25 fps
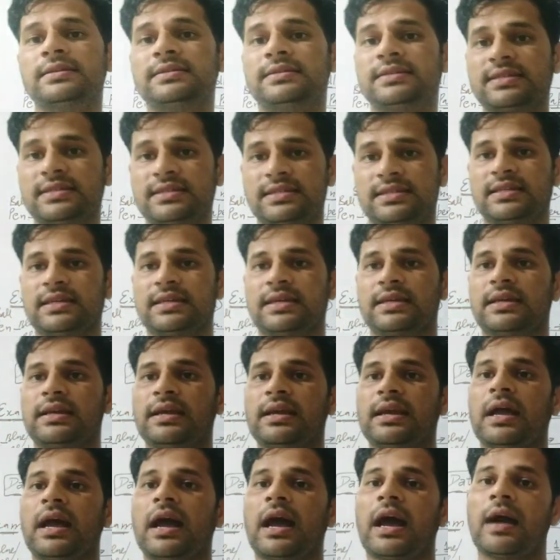जिससे
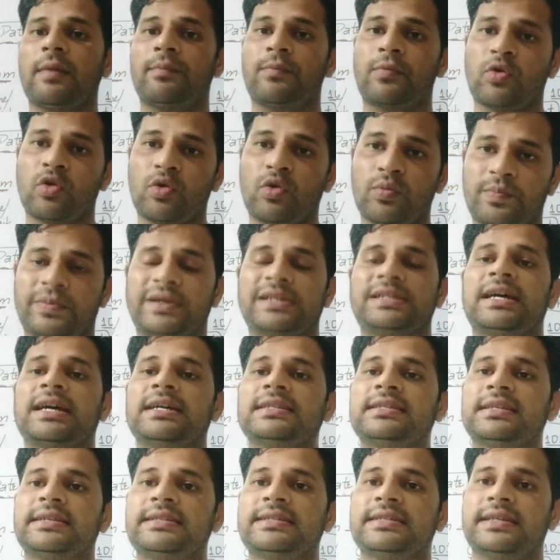आपको पता
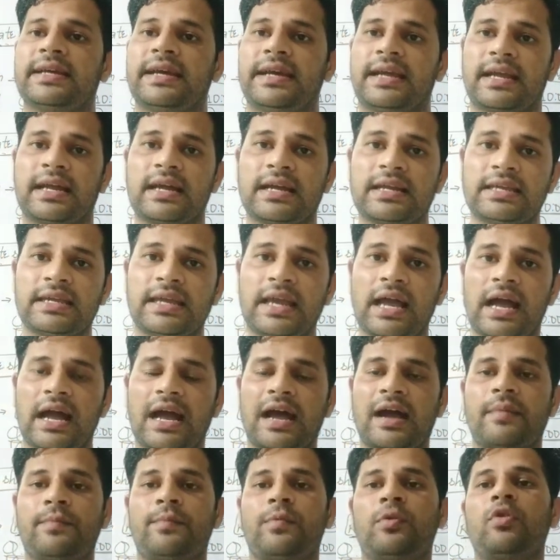चल जाएगा कि
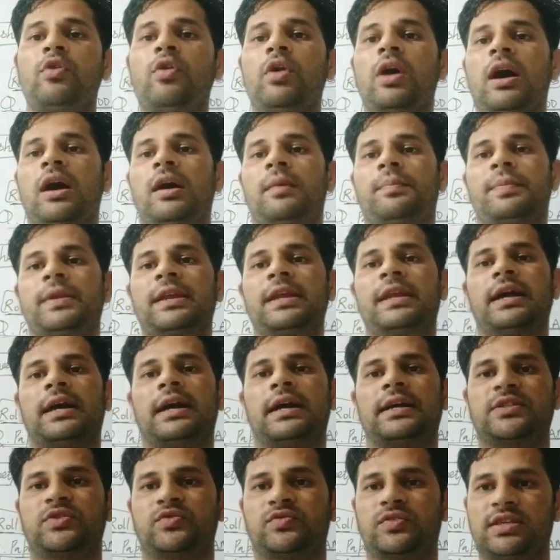आपको अपनी
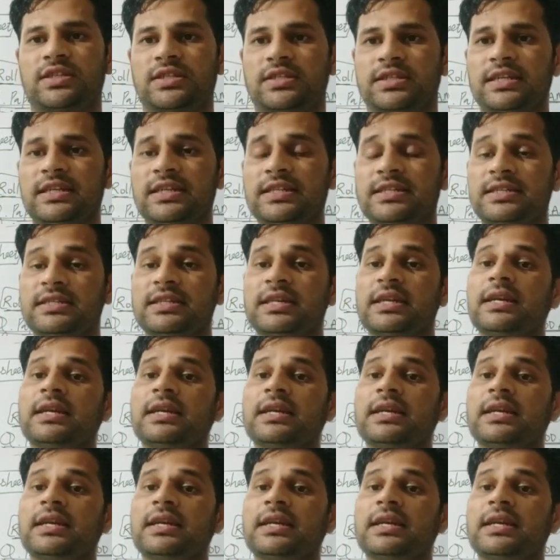आंसर शीट